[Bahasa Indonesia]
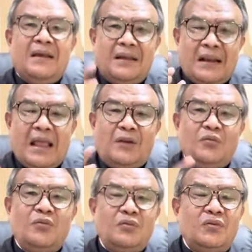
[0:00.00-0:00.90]

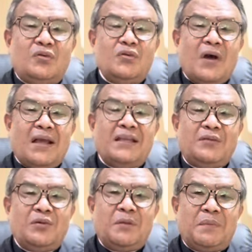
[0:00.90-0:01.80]
Lalu doa
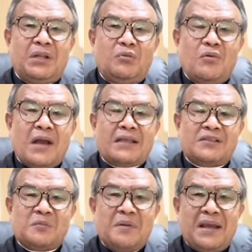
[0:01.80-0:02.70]
itu diperhitungkan
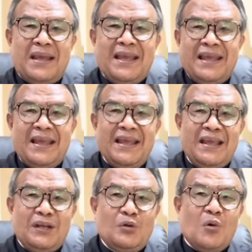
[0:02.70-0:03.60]
sebagai
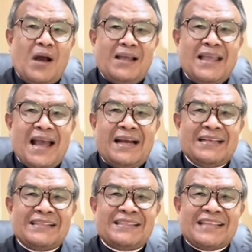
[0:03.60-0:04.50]
doa
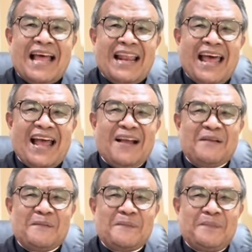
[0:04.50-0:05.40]
yang salah
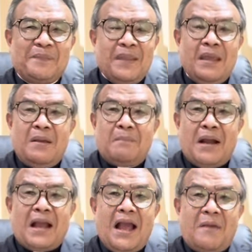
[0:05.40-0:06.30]

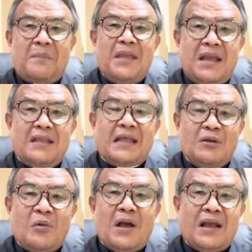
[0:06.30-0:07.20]
maka apa yang kita
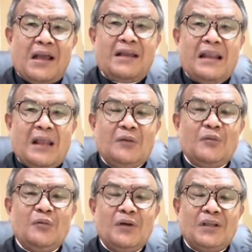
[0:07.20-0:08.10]
doakan
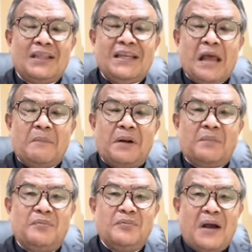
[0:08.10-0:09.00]
lalu tidak
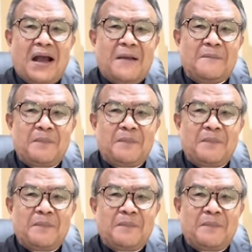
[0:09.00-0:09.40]
berbuah.